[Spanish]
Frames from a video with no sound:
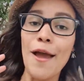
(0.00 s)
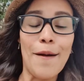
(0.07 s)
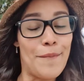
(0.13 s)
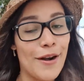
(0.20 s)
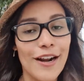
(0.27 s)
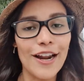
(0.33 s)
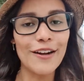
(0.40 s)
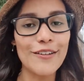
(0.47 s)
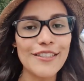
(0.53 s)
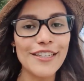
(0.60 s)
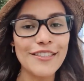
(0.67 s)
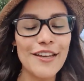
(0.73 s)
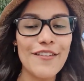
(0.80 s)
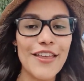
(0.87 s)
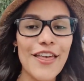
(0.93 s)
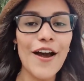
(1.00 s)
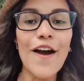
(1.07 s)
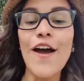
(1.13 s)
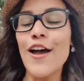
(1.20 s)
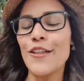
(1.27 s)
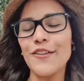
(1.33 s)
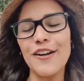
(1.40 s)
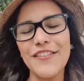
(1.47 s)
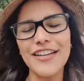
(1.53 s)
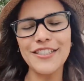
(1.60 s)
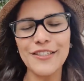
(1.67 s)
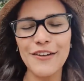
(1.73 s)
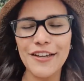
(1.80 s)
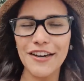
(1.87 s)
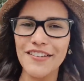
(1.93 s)
Espero que les guste este video. No olviden
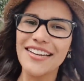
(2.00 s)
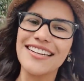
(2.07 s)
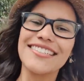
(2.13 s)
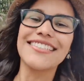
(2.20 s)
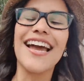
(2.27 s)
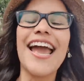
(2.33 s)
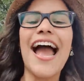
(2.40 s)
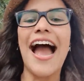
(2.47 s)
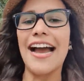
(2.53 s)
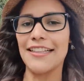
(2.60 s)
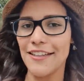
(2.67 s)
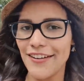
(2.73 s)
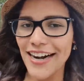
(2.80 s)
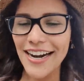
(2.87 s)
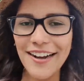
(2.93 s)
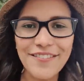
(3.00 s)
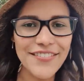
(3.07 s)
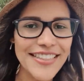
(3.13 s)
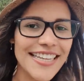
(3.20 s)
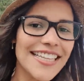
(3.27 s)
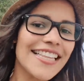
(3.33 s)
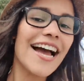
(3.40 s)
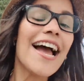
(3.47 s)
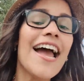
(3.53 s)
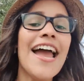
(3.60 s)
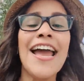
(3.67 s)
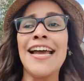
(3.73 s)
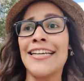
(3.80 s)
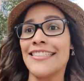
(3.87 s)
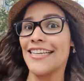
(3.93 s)
suscribirse, activar la campanita,
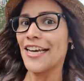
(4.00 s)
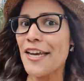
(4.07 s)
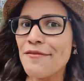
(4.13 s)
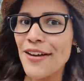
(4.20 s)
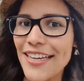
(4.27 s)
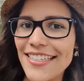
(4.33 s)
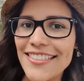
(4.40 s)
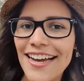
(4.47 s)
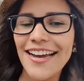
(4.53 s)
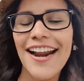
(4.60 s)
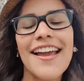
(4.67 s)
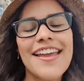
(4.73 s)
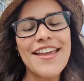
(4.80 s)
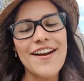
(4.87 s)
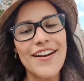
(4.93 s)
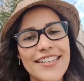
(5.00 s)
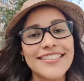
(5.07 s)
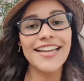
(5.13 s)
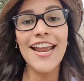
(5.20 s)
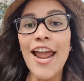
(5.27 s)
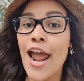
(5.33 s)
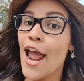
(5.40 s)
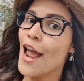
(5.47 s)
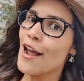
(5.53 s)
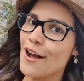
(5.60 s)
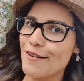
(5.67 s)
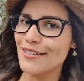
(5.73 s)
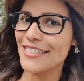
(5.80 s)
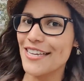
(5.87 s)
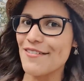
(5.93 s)
seguirme en Instagram y ahora sí,
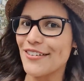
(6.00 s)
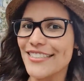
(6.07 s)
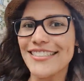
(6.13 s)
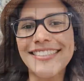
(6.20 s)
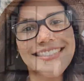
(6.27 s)
comencemos.